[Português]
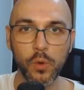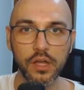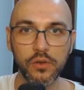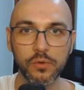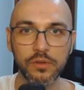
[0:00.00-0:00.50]

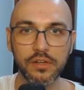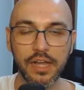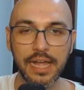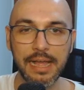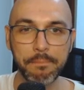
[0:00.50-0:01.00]
ano.
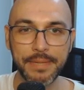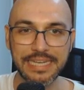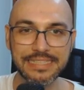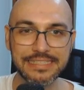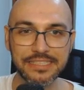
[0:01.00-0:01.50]

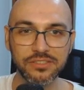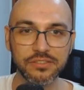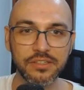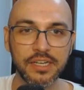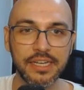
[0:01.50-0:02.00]
Apenas
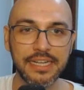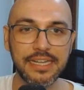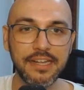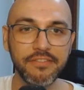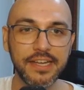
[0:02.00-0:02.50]
isso.
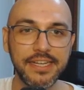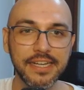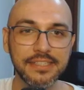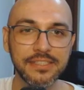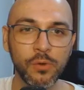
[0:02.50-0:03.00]
E
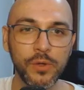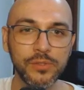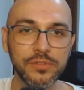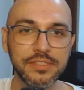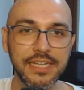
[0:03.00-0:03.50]
levaria
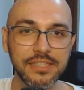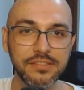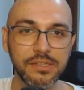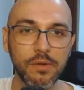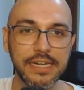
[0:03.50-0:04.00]

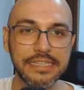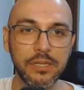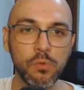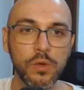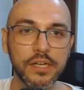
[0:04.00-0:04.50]

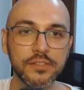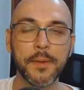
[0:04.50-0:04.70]
841 anos